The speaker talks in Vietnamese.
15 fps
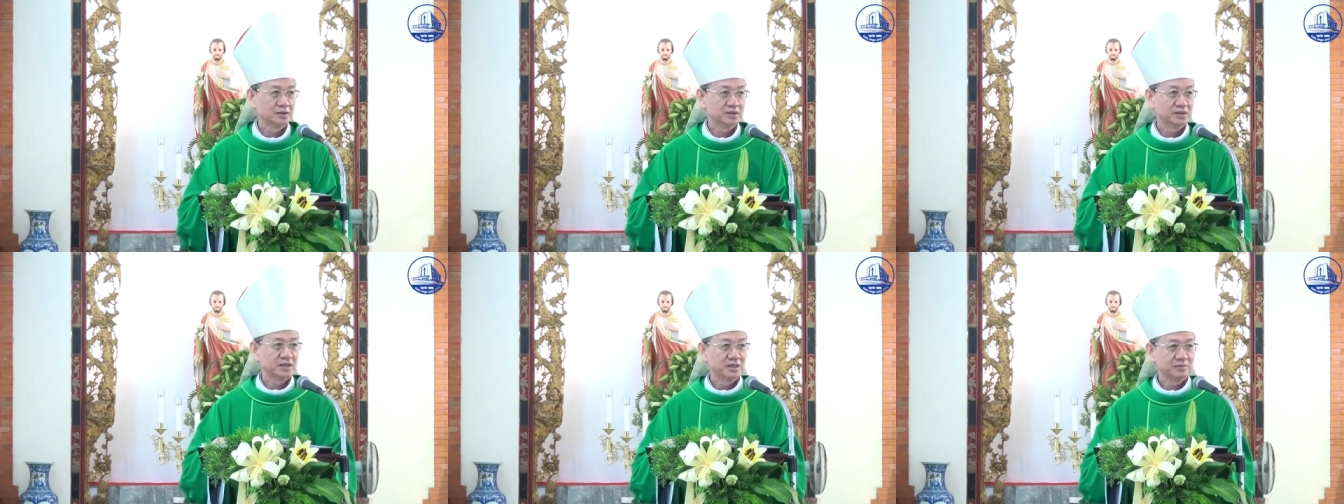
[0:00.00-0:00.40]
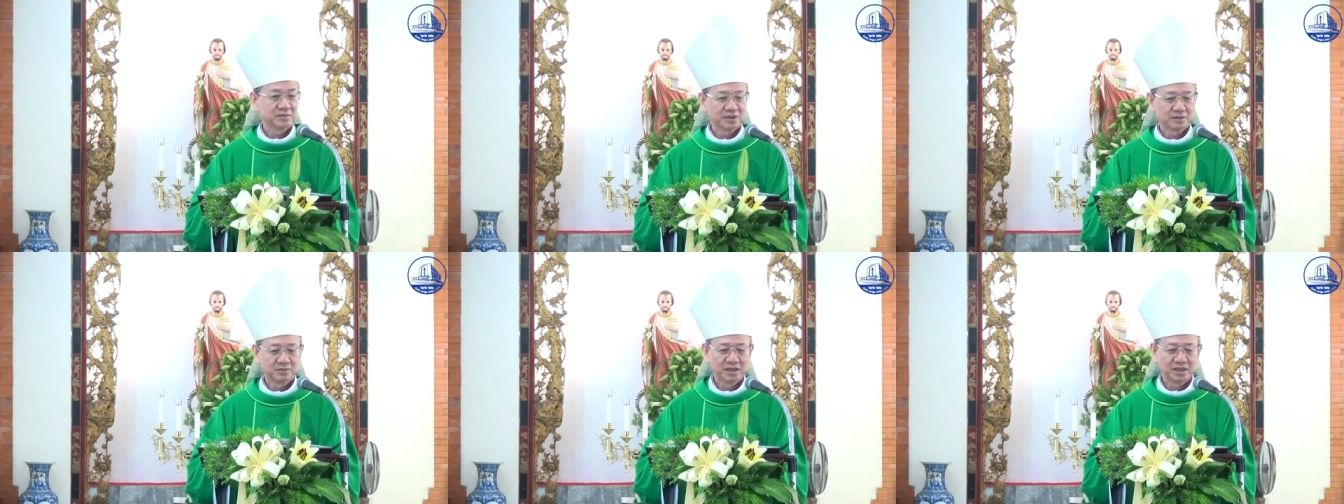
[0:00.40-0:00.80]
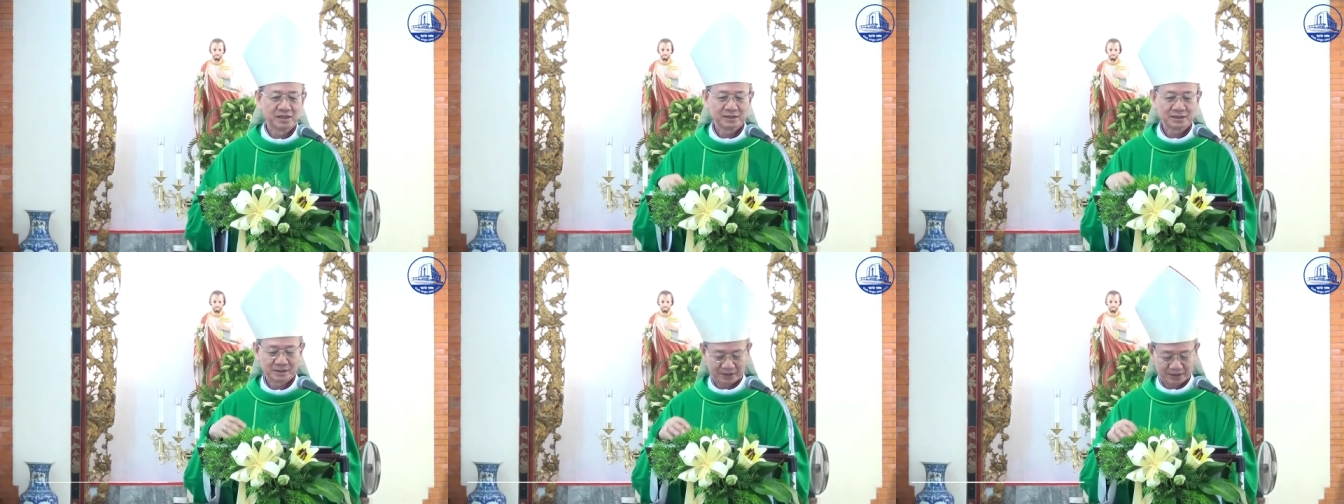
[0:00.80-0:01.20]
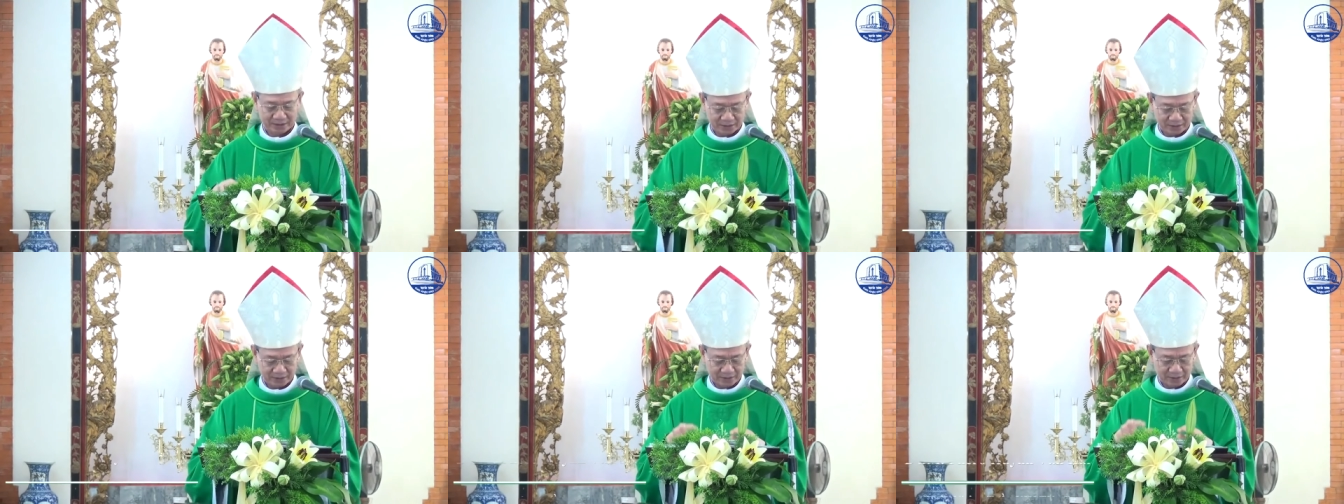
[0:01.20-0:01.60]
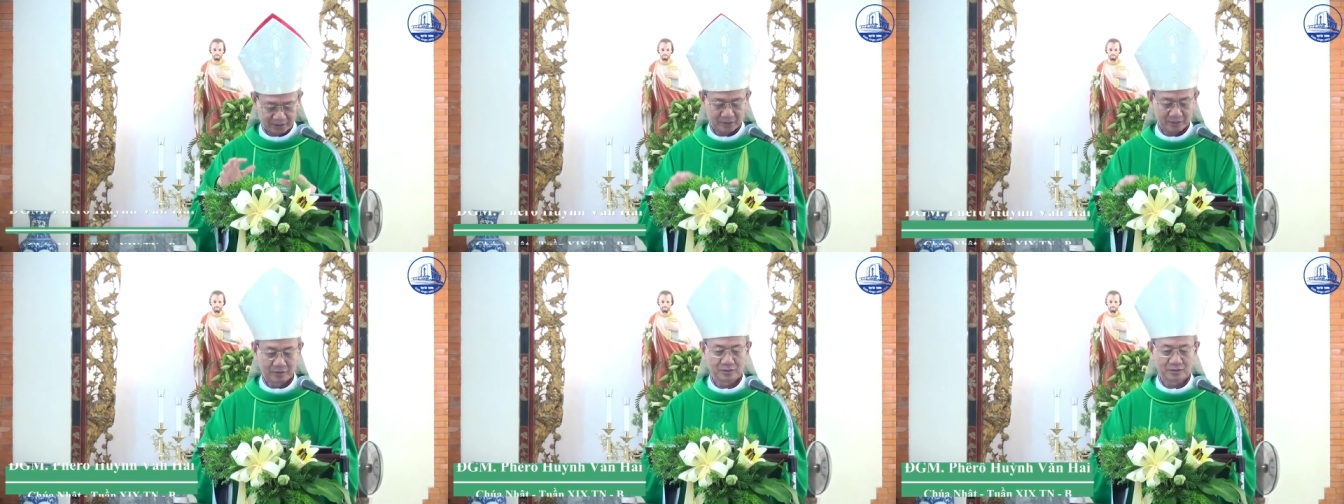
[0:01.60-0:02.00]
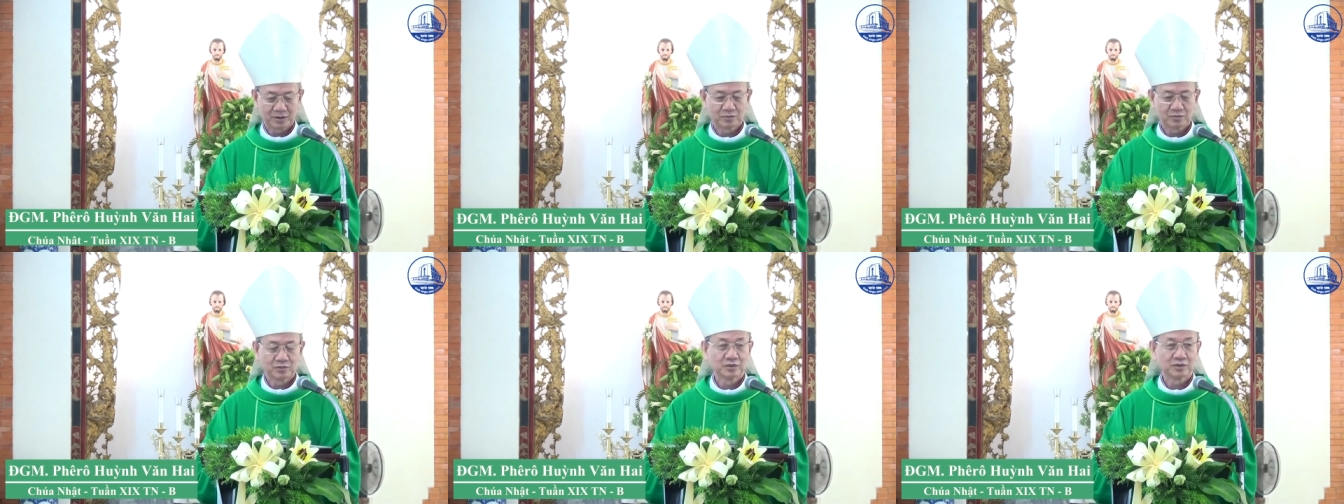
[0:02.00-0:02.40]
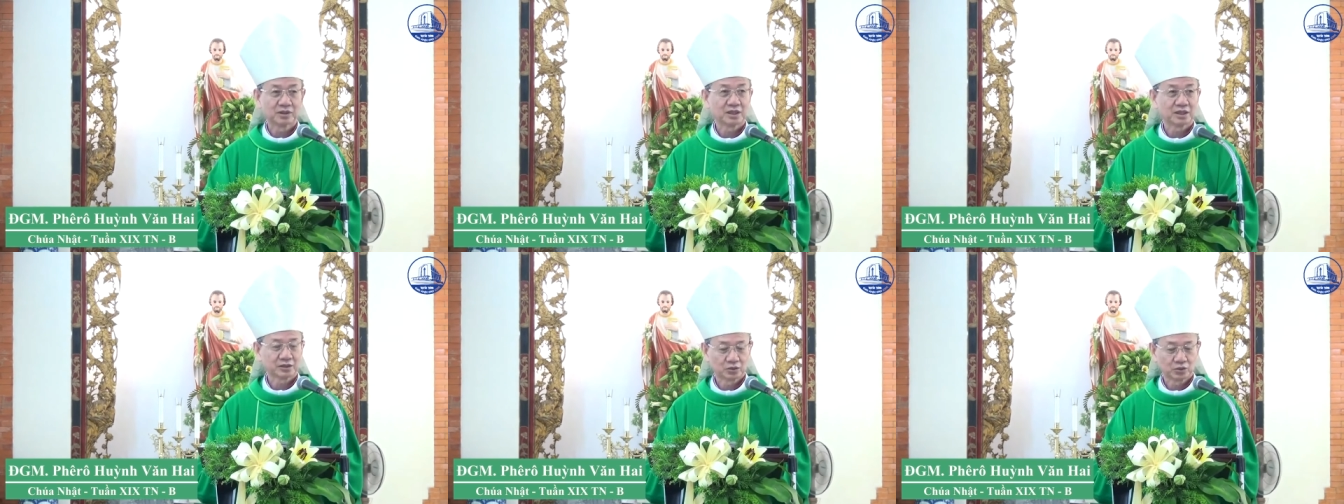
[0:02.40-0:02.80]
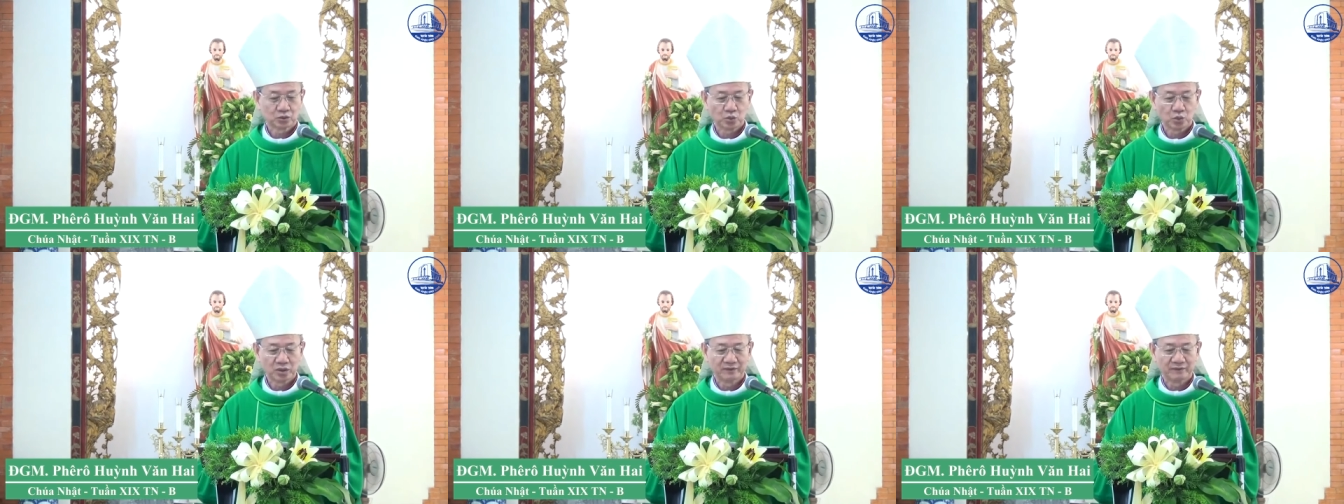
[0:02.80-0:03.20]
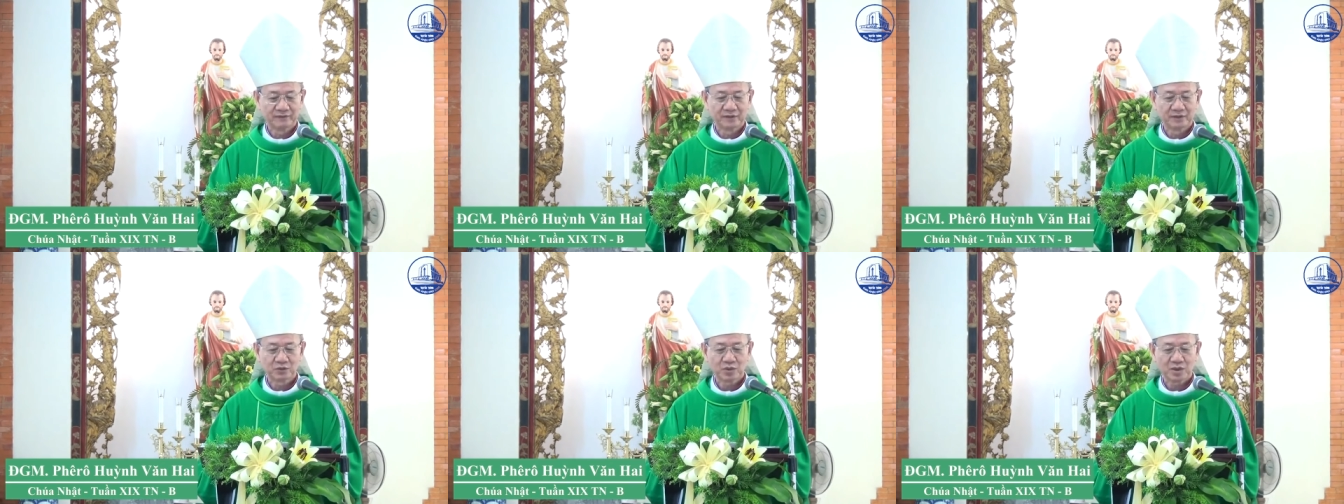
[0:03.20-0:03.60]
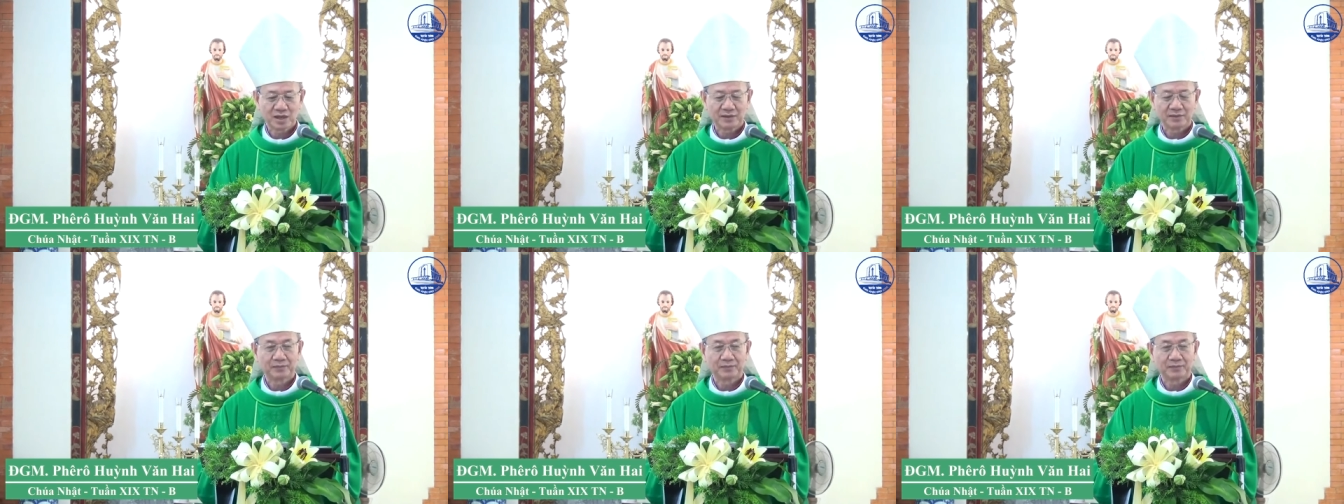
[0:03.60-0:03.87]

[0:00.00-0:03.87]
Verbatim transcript: chị em thân mến, trong các tuần vừa qua,